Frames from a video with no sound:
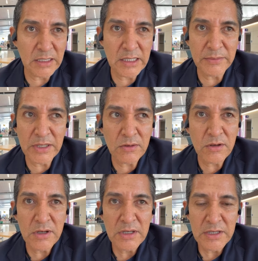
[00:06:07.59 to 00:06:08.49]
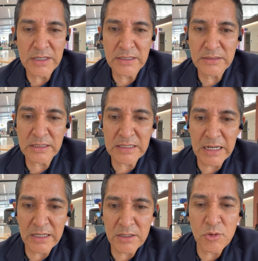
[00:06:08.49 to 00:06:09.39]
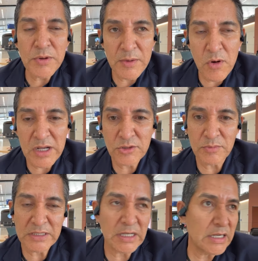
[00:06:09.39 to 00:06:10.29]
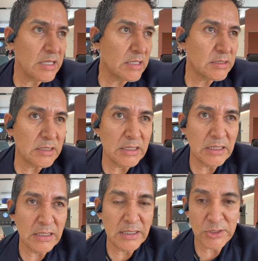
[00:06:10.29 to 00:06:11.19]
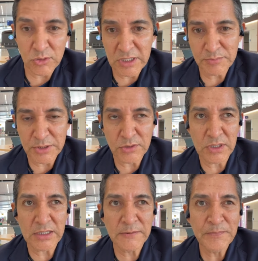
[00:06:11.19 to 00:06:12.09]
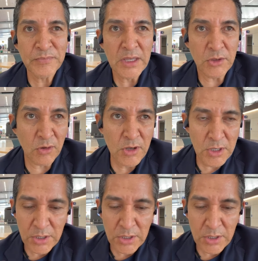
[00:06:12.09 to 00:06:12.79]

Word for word: que veo este, trae cubrebocas o mascarillas y las otras personas no.